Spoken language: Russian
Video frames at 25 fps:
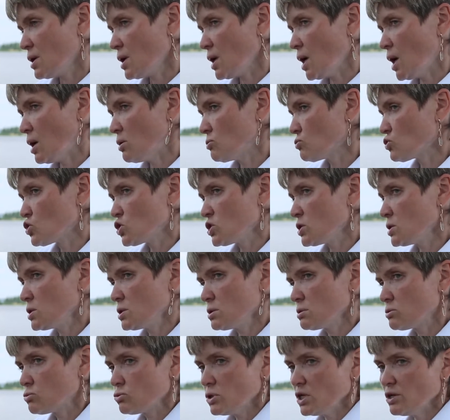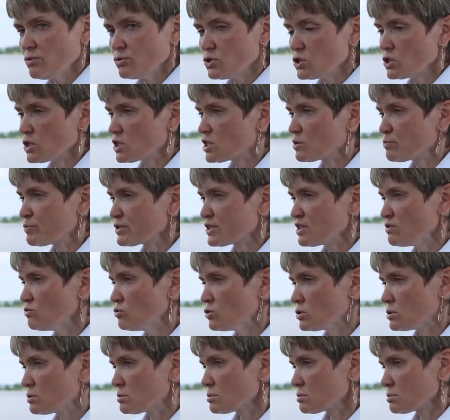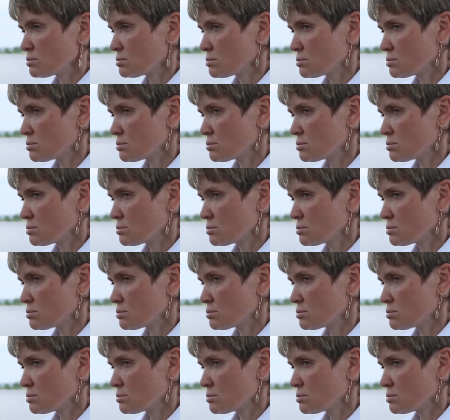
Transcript: А уже куда его сердце позовет,